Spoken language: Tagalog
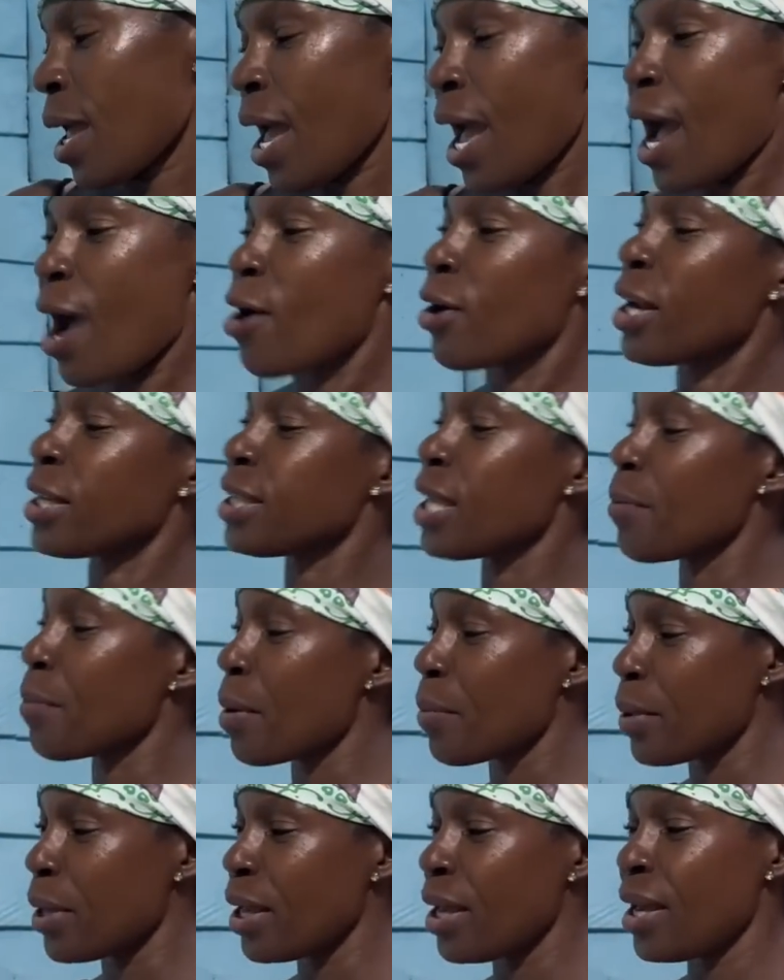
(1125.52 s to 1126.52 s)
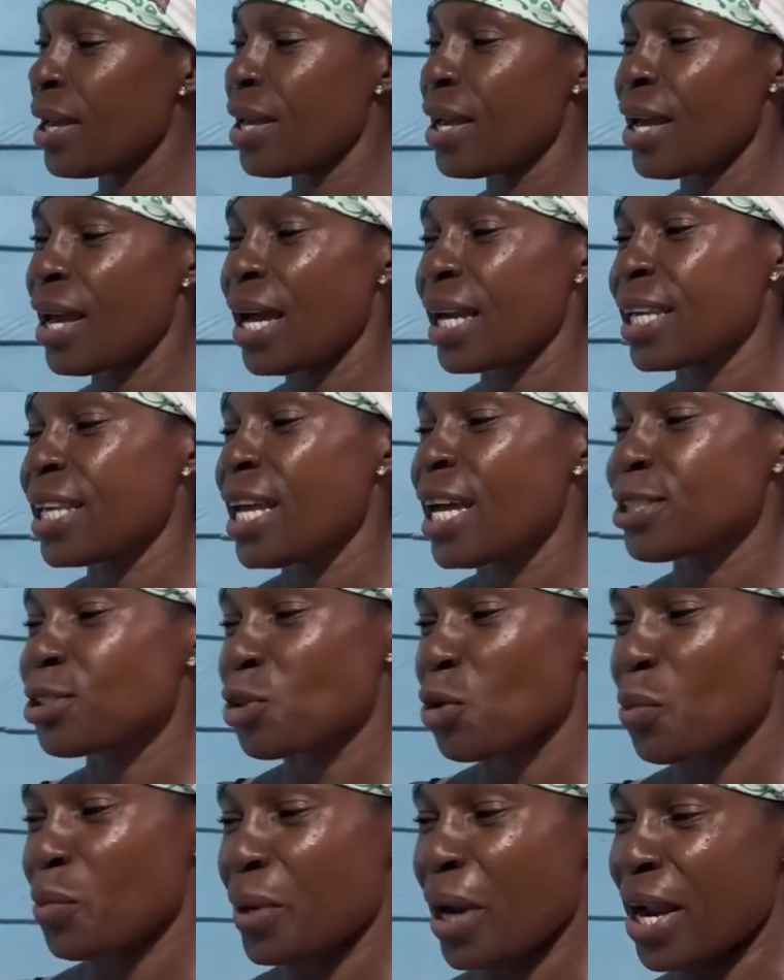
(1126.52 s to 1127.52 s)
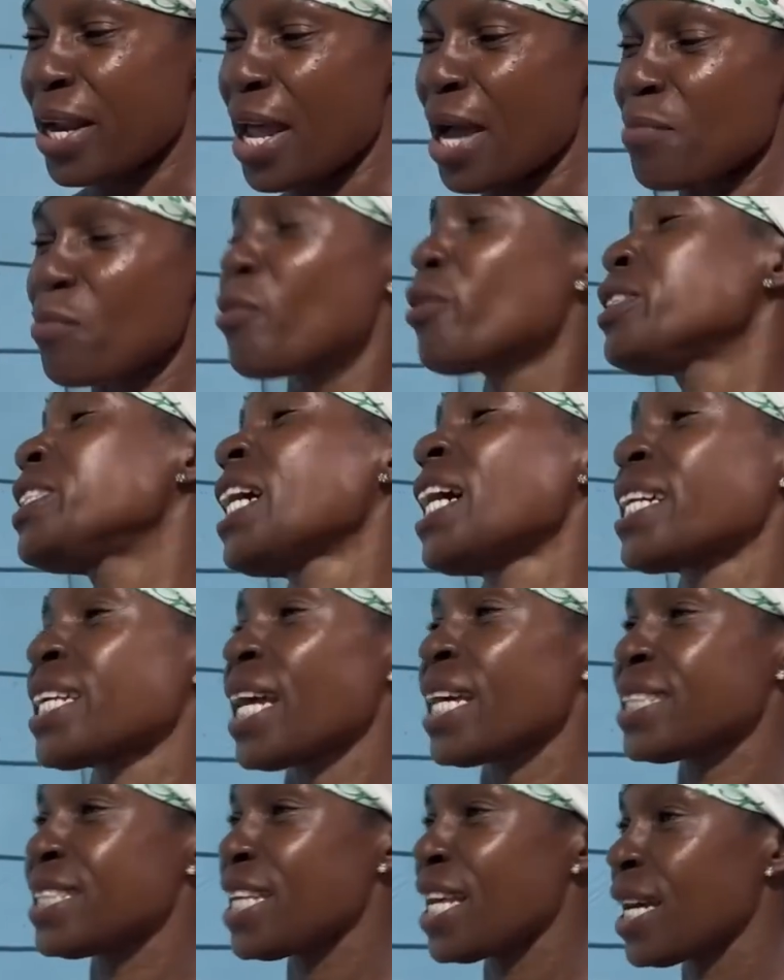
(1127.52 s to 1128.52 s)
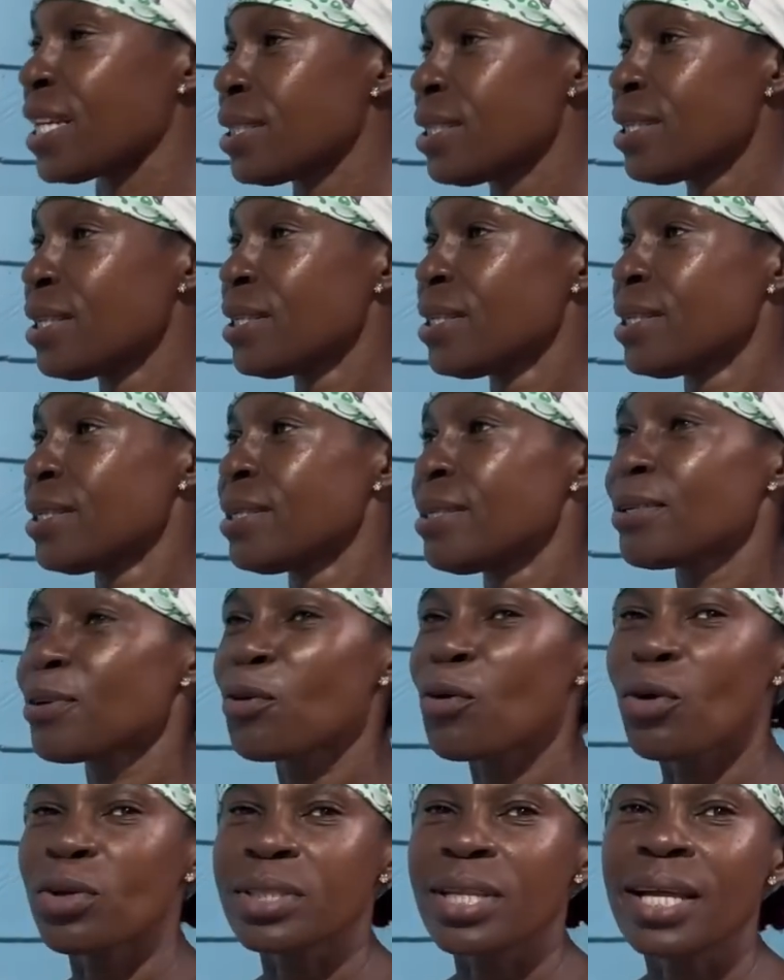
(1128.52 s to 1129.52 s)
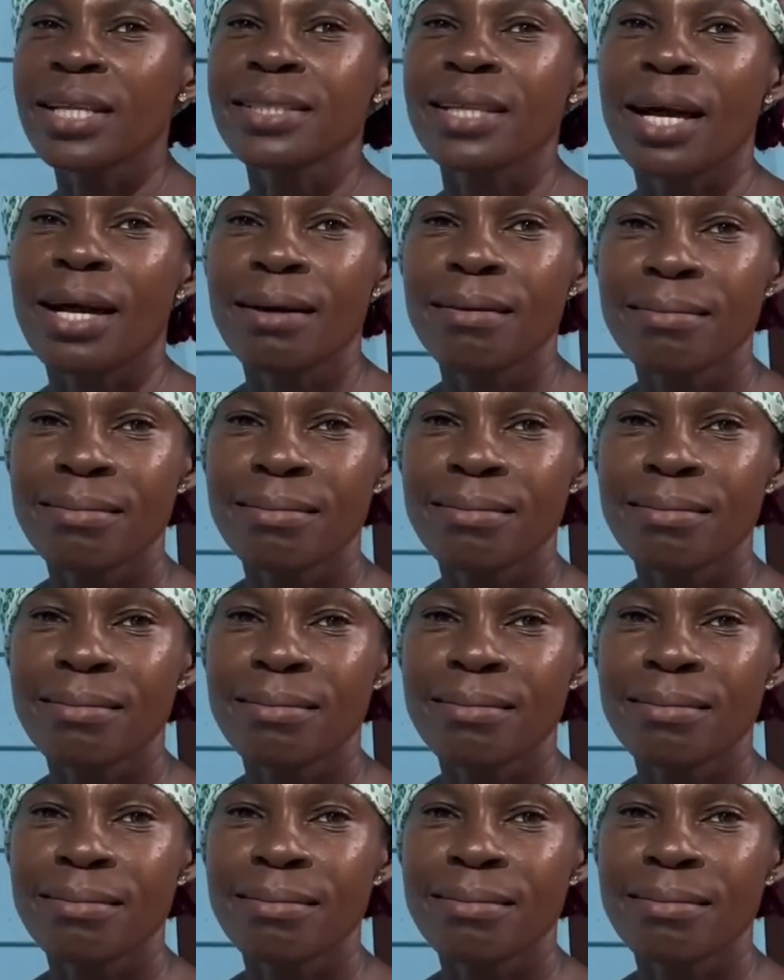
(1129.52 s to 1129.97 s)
Ahora te mamé aquí asombrada. Muchas gracias. ¿Qué Asombrada. Contenta.